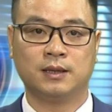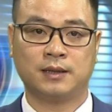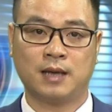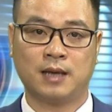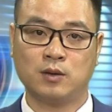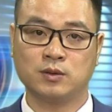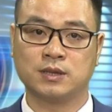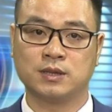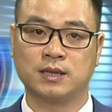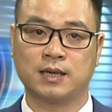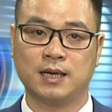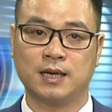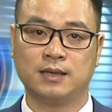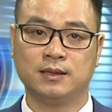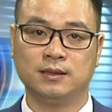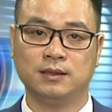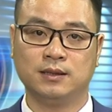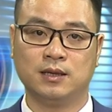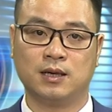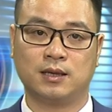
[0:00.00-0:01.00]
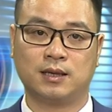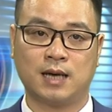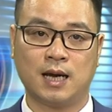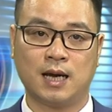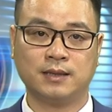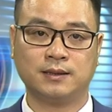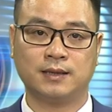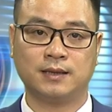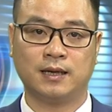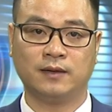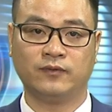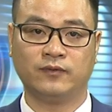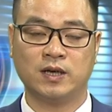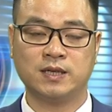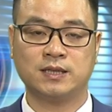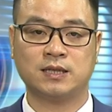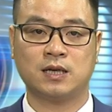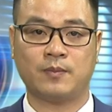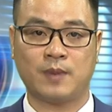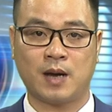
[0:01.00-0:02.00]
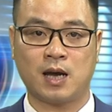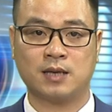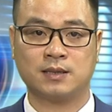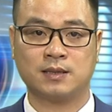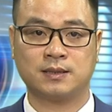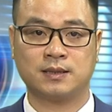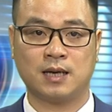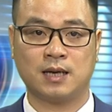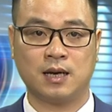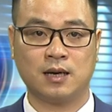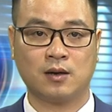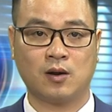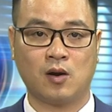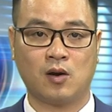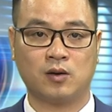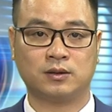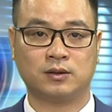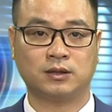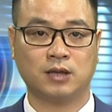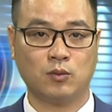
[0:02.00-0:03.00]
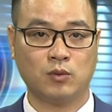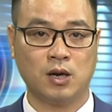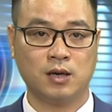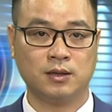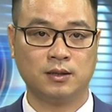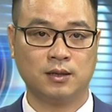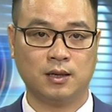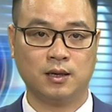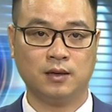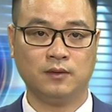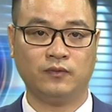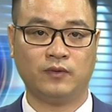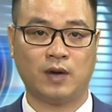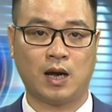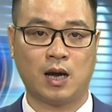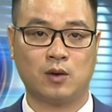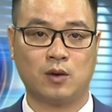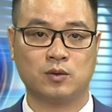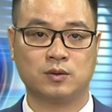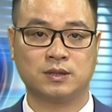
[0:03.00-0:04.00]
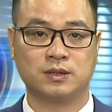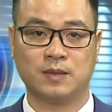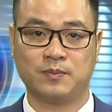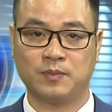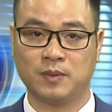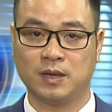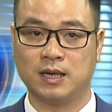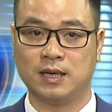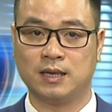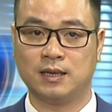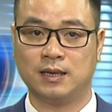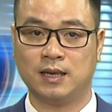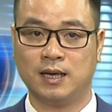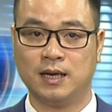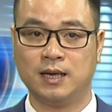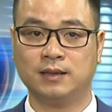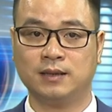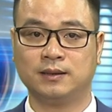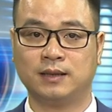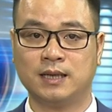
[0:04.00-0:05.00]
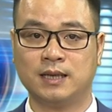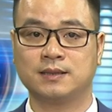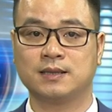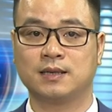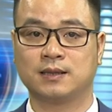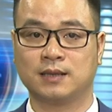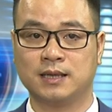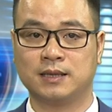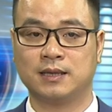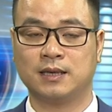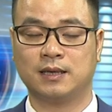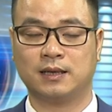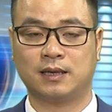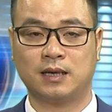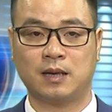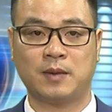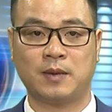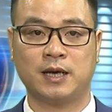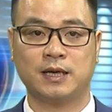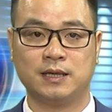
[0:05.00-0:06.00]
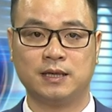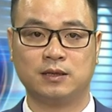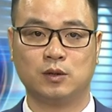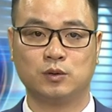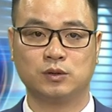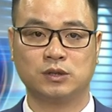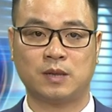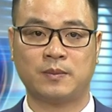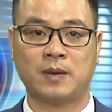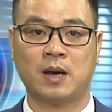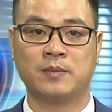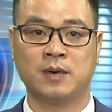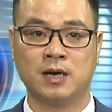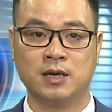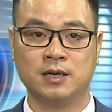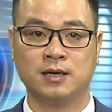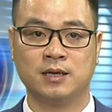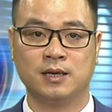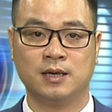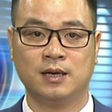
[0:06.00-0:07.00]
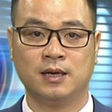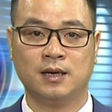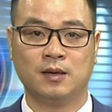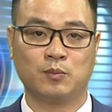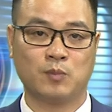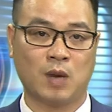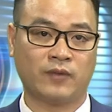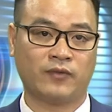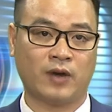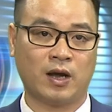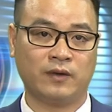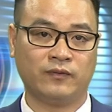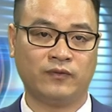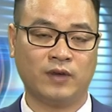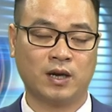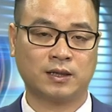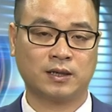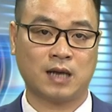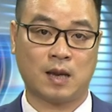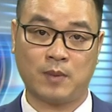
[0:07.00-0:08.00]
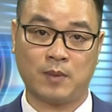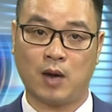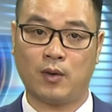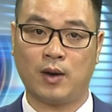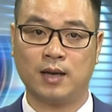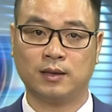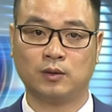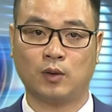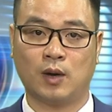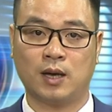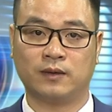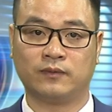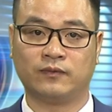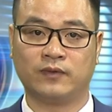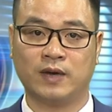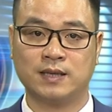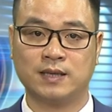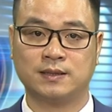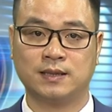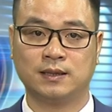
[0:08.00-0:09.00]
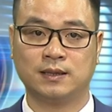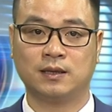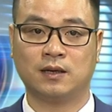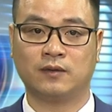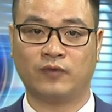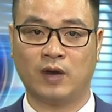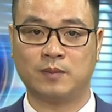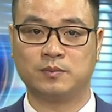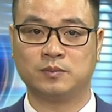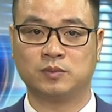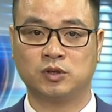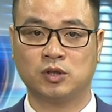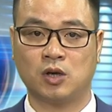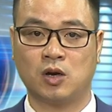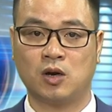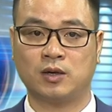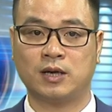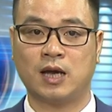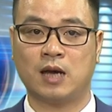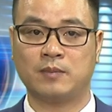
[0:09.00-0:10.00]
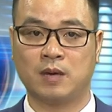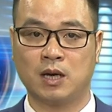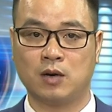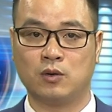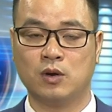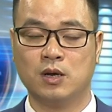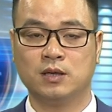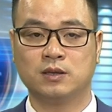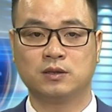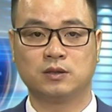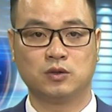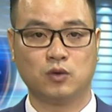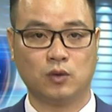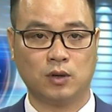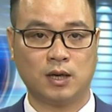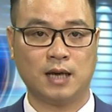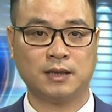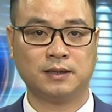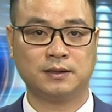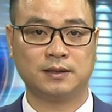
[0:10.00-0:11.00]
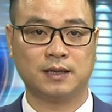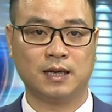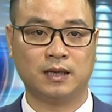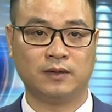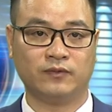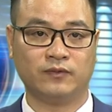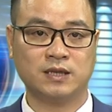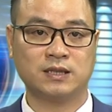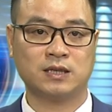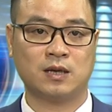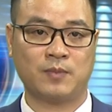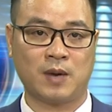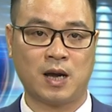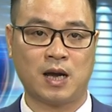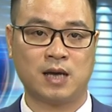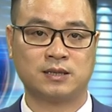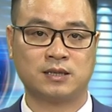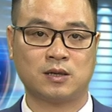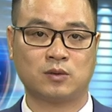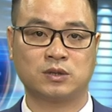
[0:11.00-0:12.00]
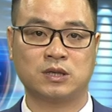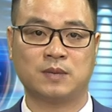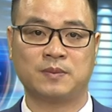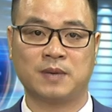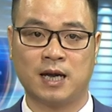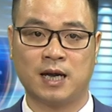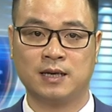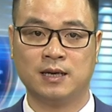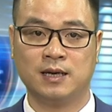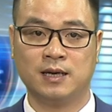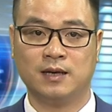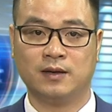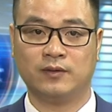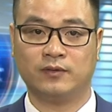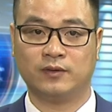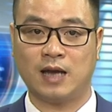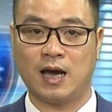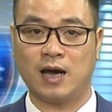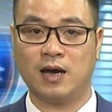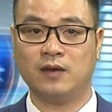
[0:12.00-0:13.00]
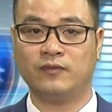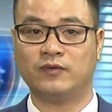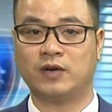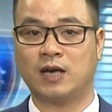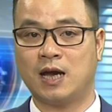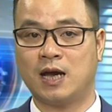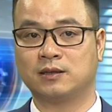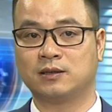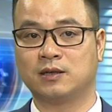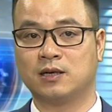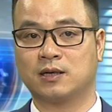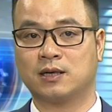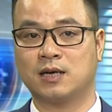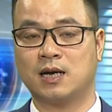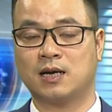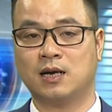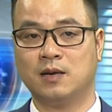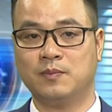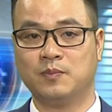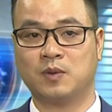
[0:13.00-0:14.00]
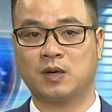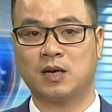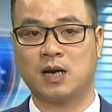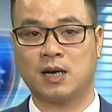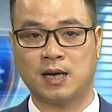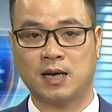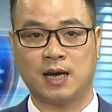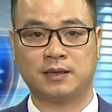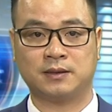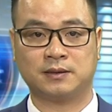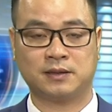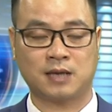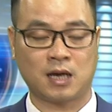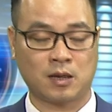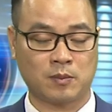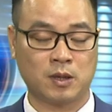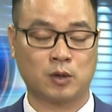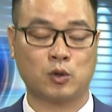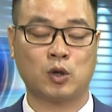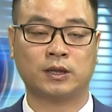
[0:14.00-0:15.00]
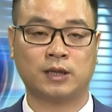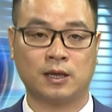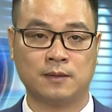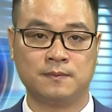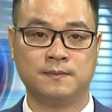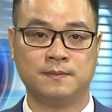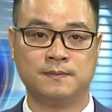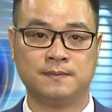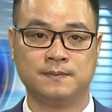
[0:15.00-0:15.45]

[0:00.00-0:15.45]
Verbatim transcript: Theo dự kiến, lượng khách đến với Sapa sẽ còn đông hơn nữa vào dịp nghỉ lễ Tết Dương lịch năm hai nghìn không trăm hai mươi. Bởi vậy, việc đảm bảo an toàn vệ sinh thực phẩm cho đại biểu, du khách đến với Sapa trong dịp này đã và đang được các cấp, các ngành đặc biệt quan tâm.